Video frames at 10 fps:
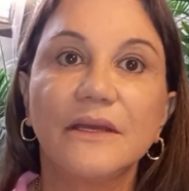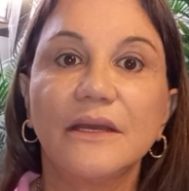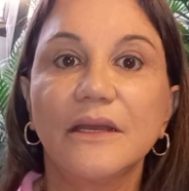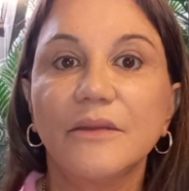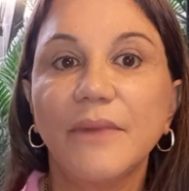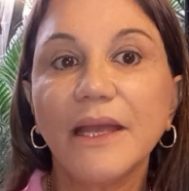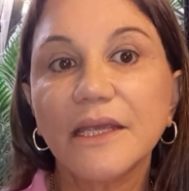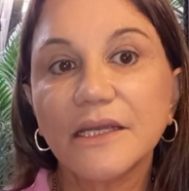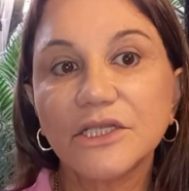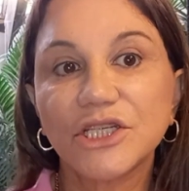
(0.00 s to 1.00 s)
é,
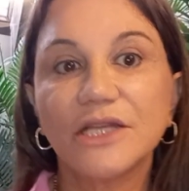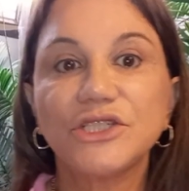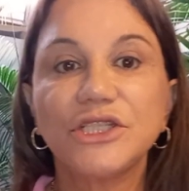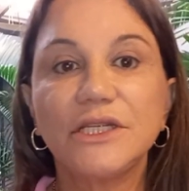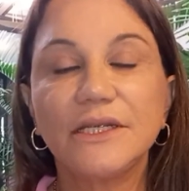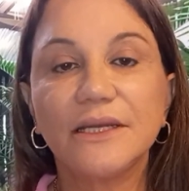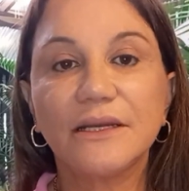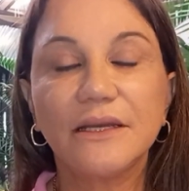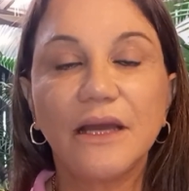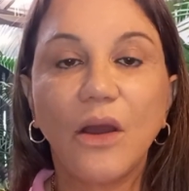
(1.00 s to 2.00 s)
barriga
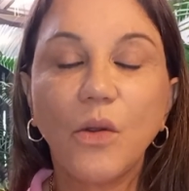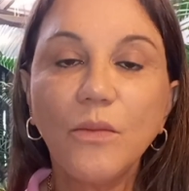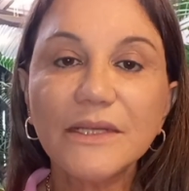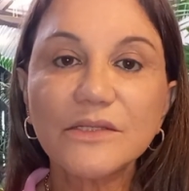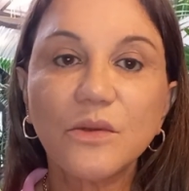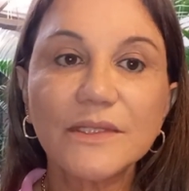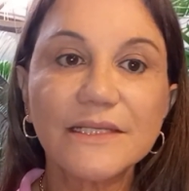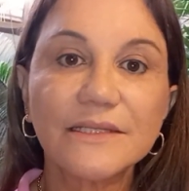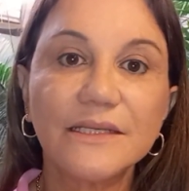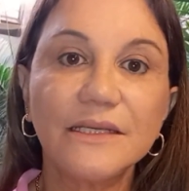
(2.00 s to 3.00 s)
inchadinha, algumas
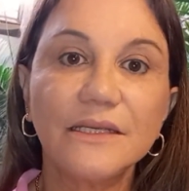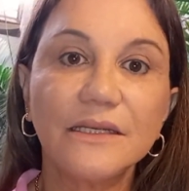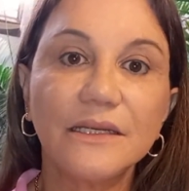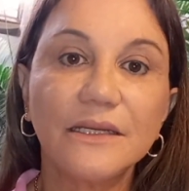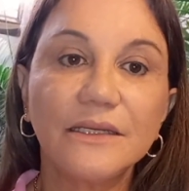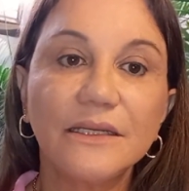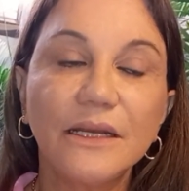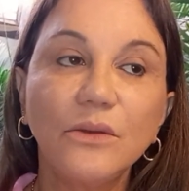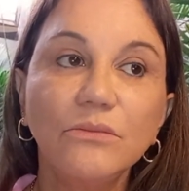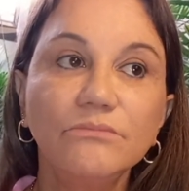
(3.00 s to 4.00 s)
coisas que
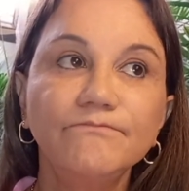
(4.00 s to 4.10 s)
não